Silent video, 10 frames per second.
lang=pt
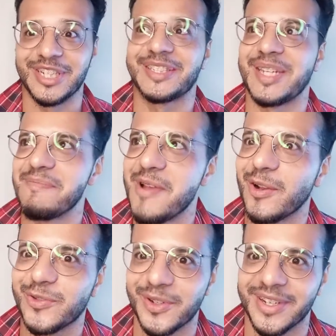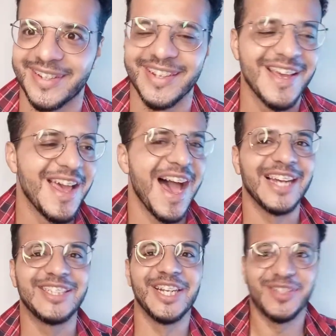já tremeu tudo aqui.
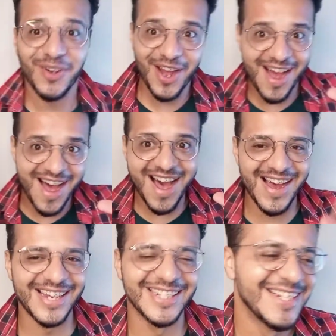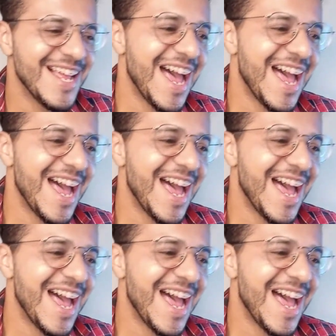Ah!